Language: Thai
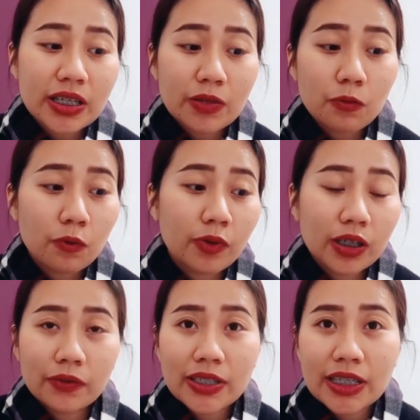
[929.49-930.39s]
ที่บูเวิ
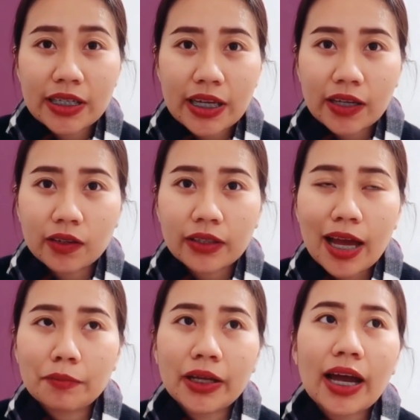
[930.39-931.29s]
ร์ดหรือว่าที่ กิกก็
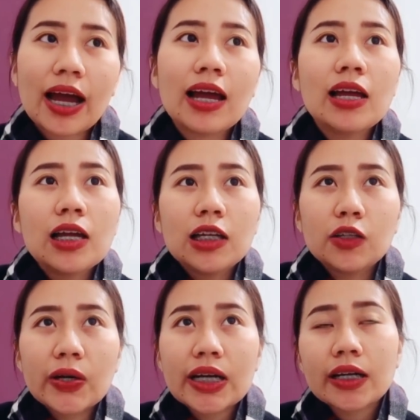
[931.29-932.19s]
ตามนะคะ
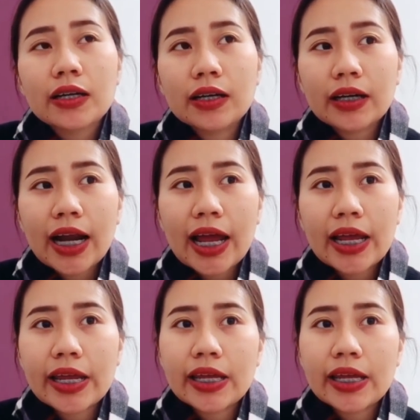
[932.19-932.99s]
หรือว่าถ้าเกิดใคร